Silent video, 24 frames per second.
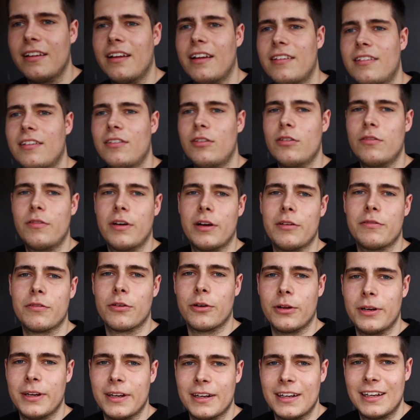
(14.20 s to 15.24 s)
Es ist soweit,
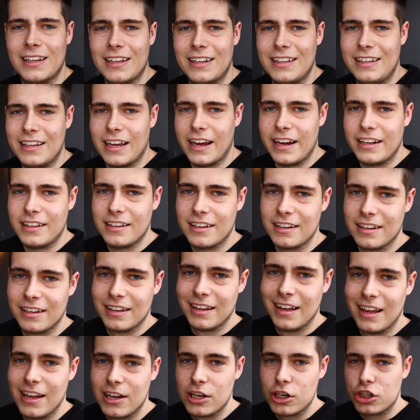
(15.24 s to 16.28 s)
Freunde. Die eigene
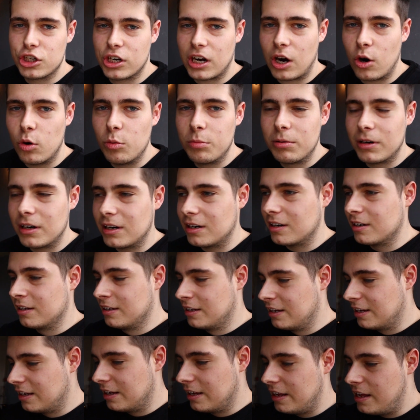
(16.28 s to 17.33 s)
Schrauber,
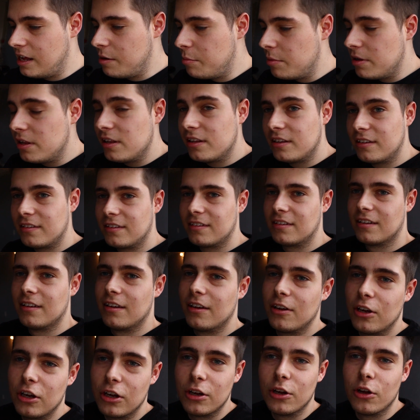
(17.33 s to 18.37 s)
Himmels,
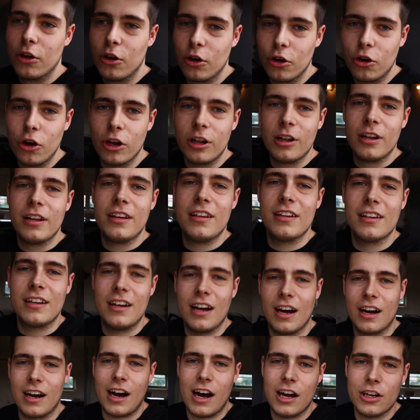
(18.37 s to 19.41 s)
göttliche
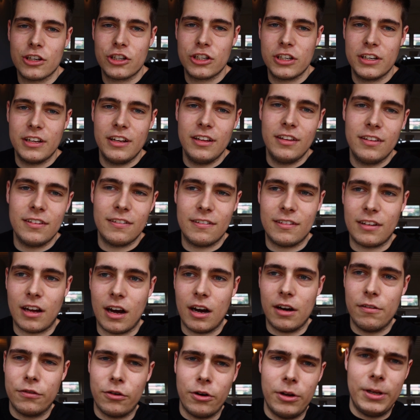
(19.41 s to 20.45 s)
Garage ist
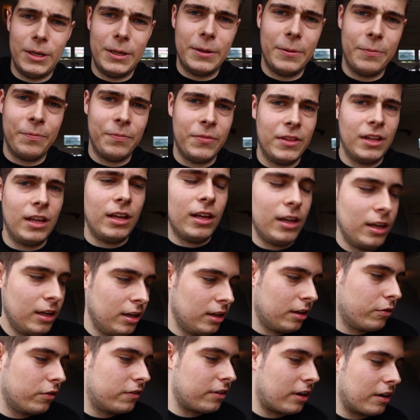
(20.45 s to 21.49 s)
da, Freunde.
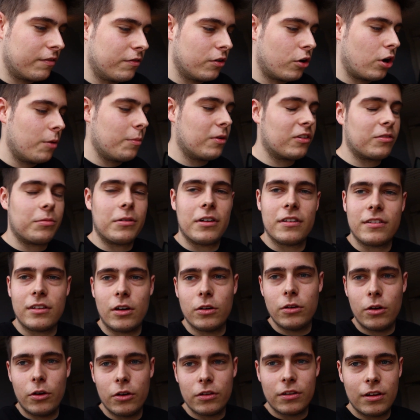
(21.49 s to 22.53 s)
Ich würde sagen, wir räumen erstmal das
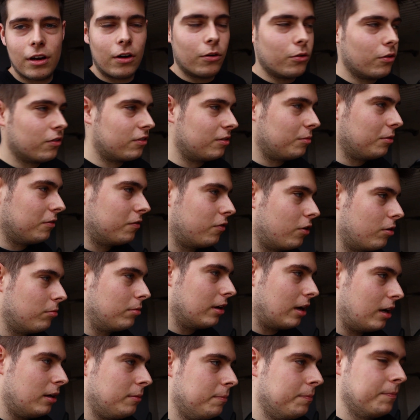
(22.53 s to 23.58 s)
Auto aus. Auto ist nämlich voll
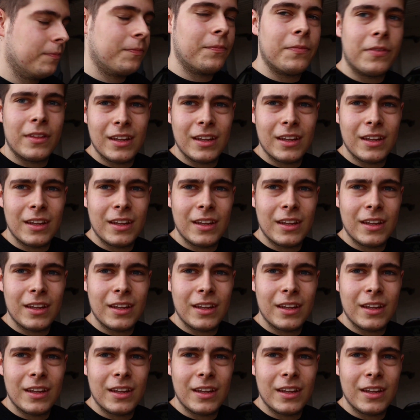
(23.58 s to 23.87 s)
beladen.